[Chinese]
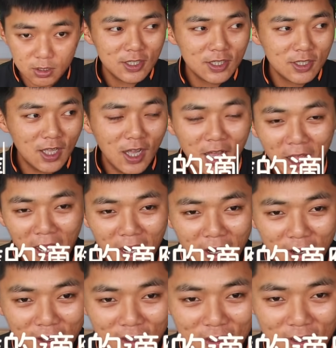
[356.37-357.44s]
其实他很
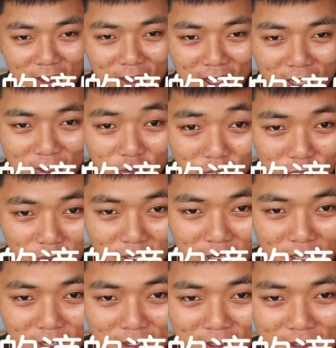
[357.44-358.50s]
爱很爱碎碎
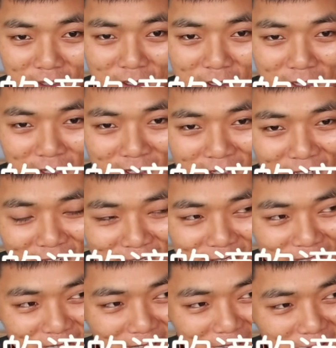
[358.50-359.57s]
念，
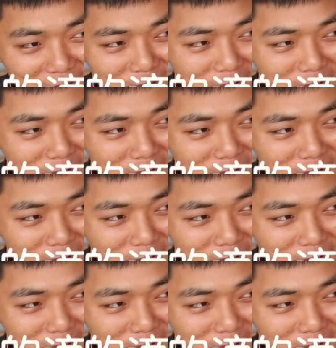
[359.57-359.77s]
他有